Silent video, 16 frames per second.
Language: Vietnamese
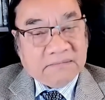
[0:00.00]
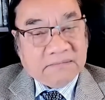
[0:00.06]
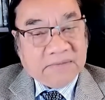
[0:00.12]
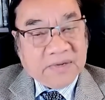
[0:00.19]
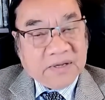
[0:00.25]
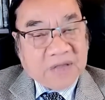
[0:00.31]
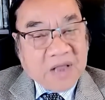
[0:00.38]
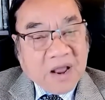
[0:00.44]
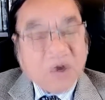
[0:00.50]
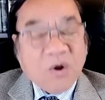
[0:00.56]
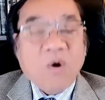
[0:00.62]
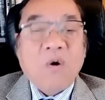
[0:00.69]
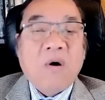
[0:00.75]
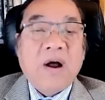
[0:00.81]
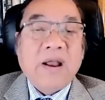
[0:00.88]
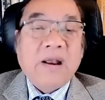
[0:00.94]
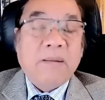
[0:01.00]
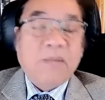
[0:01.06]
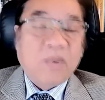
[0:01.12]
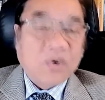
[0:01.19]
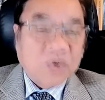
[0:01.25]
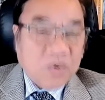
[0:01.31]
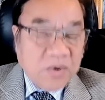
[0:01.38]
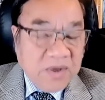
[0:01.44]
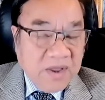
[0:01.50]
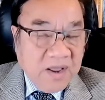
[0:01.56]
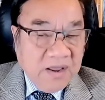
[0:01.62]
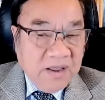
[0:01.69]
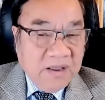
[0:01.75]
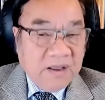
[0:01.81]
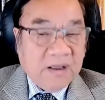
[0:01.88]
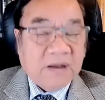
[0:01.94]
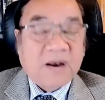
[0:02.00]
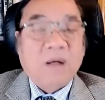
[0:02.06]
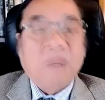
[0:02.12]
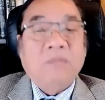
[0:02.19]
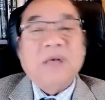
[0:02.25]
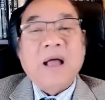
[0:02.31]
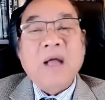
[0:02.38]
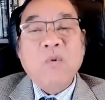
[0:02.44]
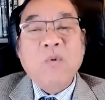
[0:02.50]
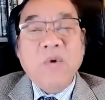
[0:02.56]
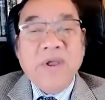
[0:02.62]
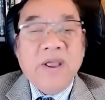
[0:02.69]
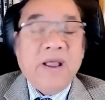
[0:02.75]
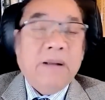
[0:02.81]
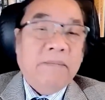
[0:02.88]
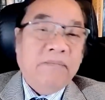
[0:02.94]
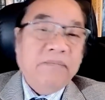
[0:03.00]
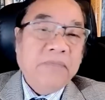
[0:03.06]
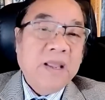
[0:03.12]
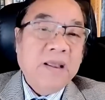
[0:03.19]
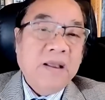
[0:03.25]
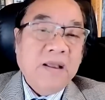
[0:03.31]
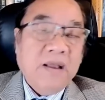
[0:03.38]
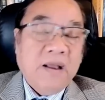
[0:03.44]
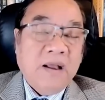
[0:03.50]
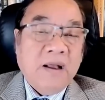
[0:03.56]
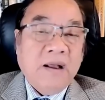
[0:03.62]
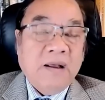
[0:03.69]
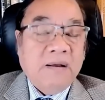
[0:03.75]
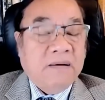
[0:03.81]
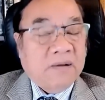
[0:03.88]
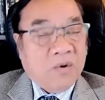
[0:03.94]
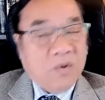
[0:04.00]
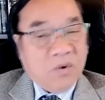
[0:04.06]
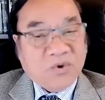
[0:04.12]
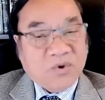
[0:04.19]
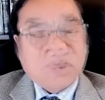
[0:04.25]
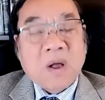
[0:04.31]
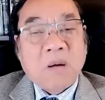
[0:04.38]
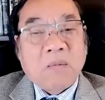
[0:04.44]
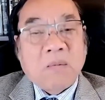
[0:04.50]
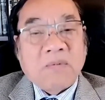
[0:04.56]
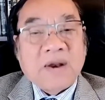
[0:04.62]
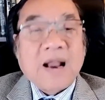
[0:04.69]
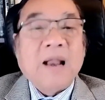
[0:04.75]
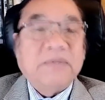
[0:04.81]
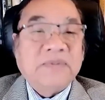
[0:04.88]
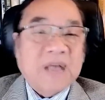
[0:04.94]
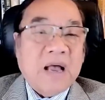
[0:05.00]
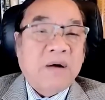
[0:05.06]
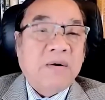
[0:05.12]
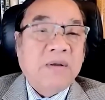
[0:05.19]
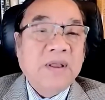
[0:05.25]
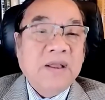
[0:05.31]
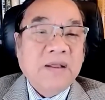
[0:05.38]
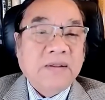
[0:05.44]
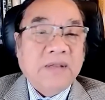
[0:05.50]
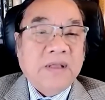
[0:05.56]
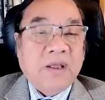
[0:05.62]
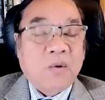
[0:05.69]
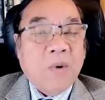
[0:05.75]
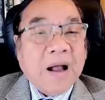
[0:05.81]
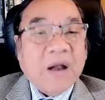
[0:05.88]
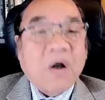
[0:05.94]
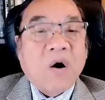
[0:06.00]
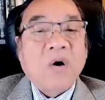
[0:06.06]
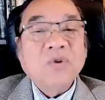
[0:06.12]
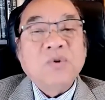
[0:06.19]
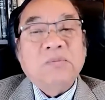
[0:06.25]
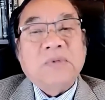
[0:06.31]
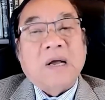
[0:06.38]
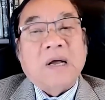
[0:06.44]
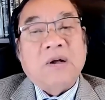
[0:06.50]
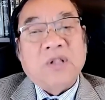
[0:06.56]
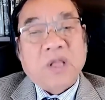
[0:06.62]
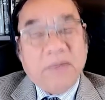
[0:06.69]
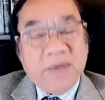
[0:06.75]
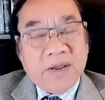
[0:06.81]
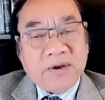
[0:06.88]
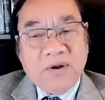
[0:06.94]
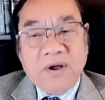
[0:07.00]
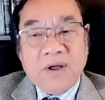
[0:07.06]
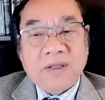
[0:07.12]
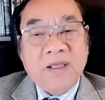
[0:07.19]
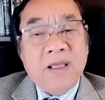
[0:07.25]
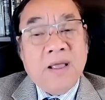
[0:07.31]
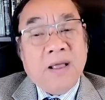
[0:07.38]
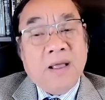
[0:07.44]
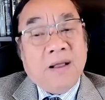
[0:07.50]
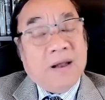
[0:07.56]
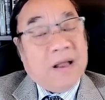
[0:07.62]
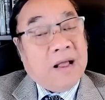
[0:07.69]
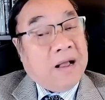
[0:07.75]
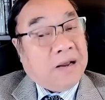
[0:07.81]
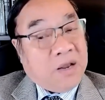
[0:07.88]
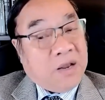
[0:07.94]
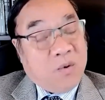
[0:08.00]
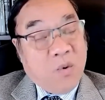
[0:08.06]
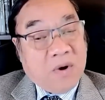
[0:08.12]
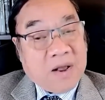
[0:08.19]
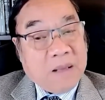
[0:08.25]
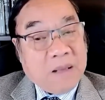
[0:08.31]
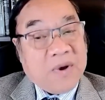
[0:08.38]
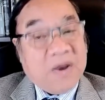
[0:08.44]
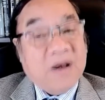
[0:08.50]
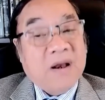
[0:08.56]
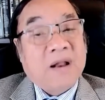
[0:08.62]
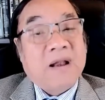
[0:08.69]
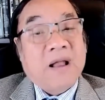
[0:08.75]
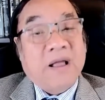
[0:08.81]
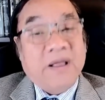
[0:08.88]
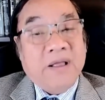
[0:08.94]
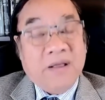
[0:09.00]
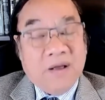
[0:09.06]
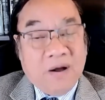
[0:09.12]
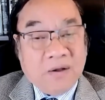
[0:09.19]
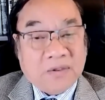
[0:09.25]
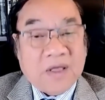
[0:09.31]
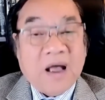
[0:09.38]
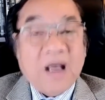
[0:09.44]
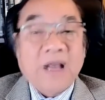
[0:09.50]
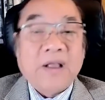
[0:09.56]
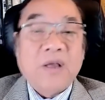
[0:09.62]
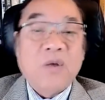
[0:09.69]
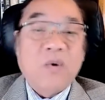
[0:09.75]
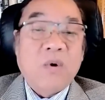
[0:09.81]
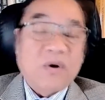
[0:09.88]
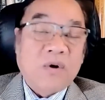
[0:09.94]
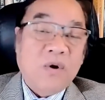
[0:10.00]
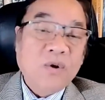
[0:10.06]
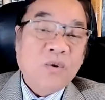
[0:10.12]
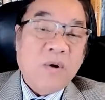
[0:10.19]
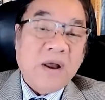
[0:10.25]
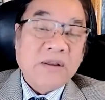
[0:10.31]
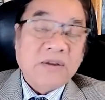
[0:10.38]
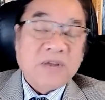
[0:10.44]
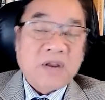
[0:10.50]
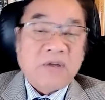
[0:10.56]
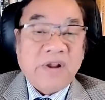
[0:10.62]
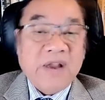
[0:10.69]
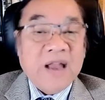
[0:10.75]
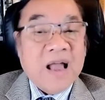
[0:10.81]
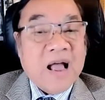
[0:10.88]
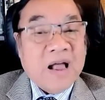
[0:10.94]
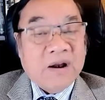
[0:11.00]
cái thái độ hay là một số những cái động thái nguy hiểm uh, của Trung Cộng ra làm sao thì qua đó chúng ta có thể biết được là cái cuộc gặp gỡ lần này ở tại cái cuộc đối thoại Shangri-La